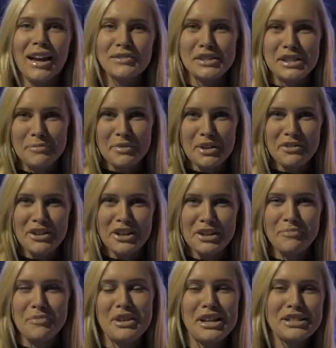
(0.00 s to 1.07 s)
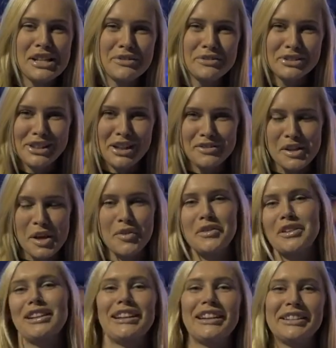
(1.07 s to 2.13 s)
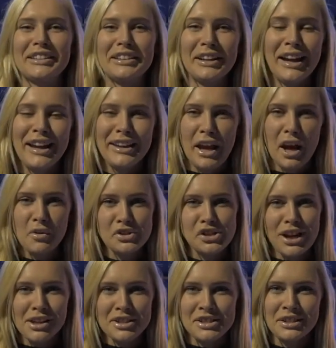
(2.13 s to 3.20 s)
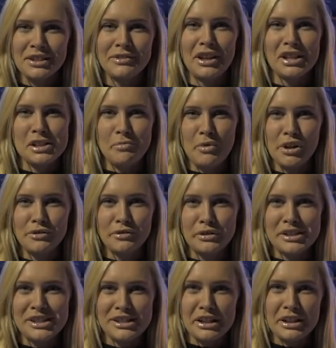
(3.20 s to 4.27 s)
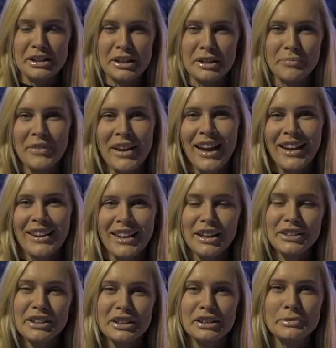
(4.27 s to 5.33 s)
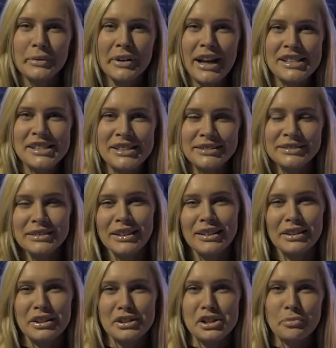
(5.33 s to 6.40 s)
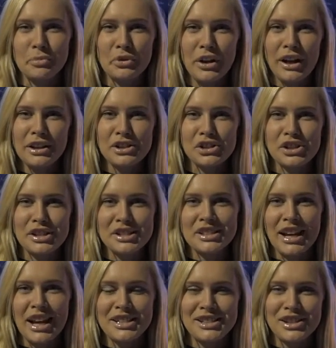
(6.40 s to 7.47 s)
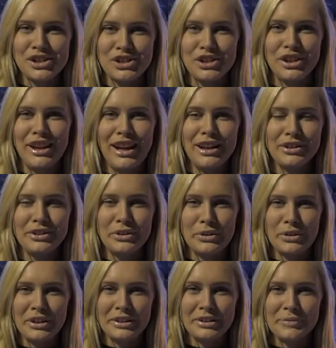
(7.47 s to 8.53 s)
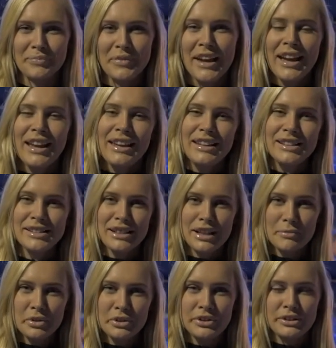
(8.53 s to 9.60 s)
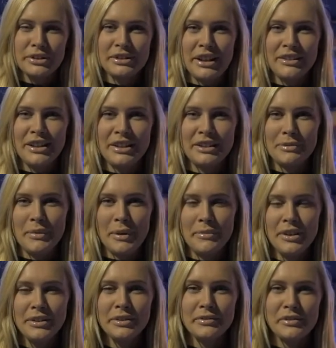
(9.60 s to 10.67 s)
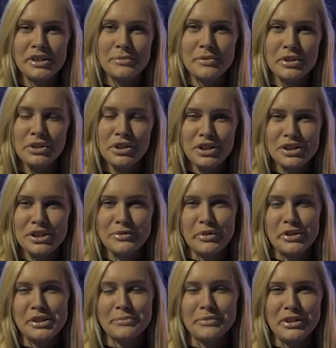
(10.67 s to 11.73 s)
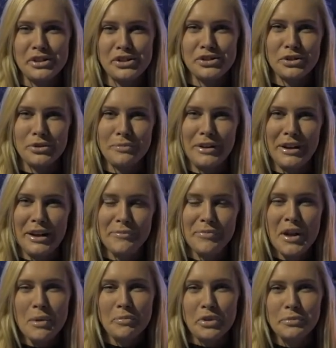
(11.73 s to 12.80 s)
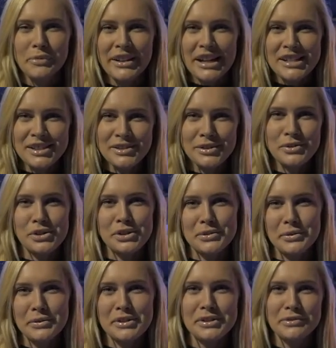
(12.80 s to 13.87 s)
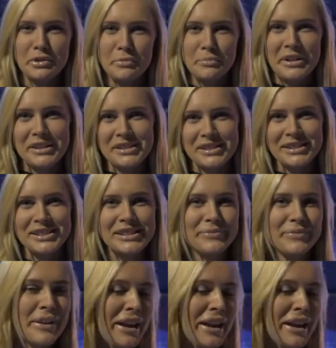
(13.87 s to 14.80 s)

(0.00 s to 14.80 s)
Всем привет! Меня зовут Авдеева Елена. Я участник 21-го цеха. Я открыла магазин концептуальной женской одежды Helen Rocket и заработала на данный момент 838 тысяч рублей. Мой магазин существует всего месяц.